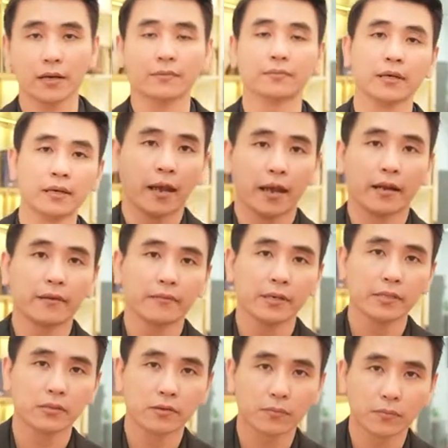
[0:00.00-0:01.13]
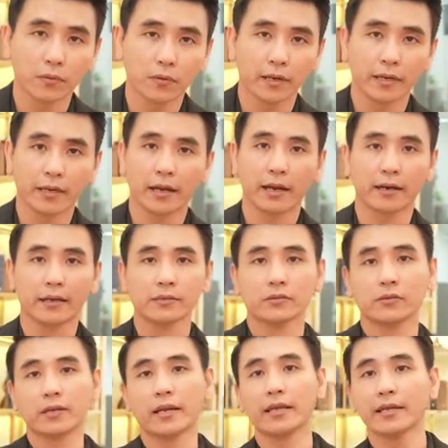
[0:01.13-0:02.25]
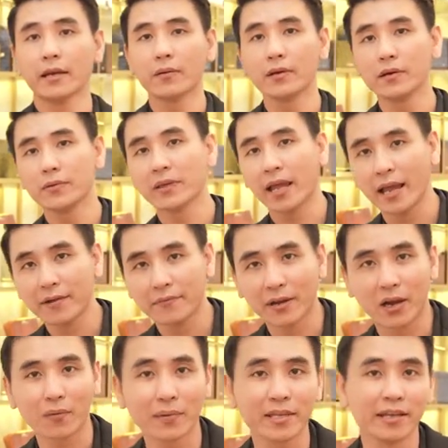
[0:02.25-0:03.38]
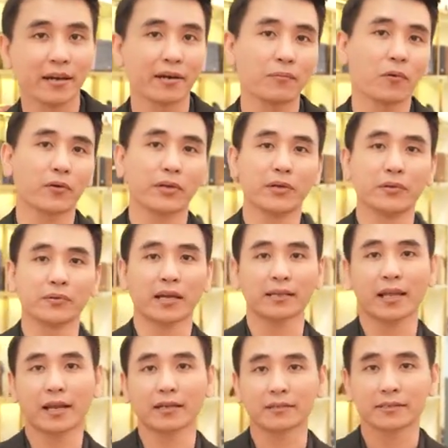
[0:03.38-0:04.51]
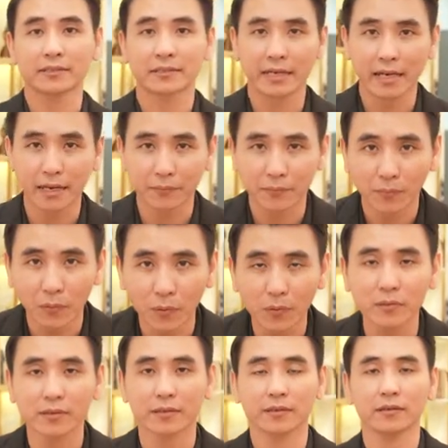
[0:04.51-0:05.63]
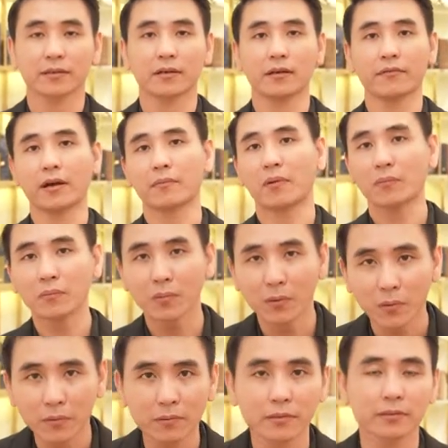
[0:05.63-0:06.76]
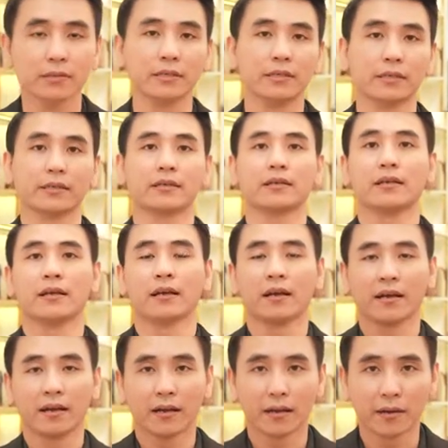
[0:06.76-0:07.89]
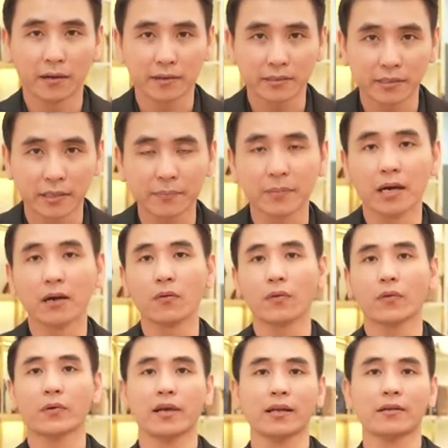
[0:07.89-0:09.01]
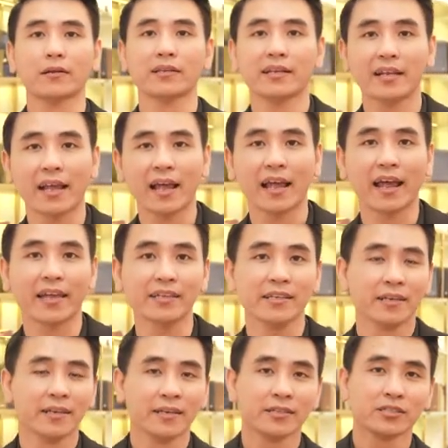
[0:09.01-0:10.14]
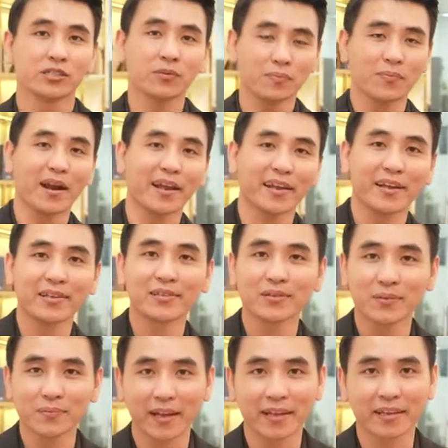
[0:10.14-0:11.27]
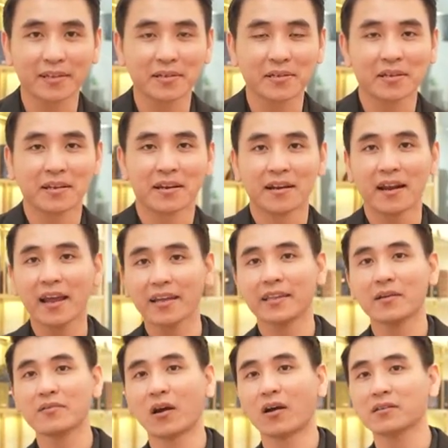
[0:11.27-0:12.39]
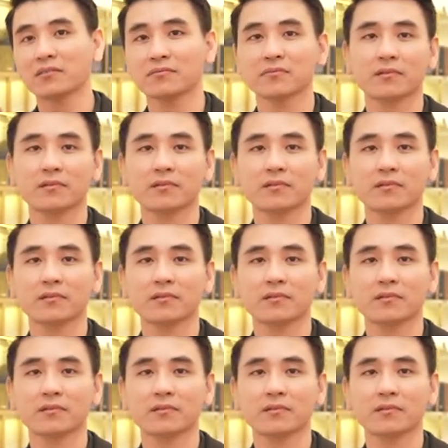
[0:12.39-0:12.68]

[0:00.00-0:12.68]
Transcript: công hãy đến với showroom của kỳ lân luxury để giao lưu nhé và còn bây giờ một điều chân thành kỳ lân muốn và mong muốn được à, sự giúp đỡ của quý khách đó chính là hãy subscribe kênh youtube này like theo dõi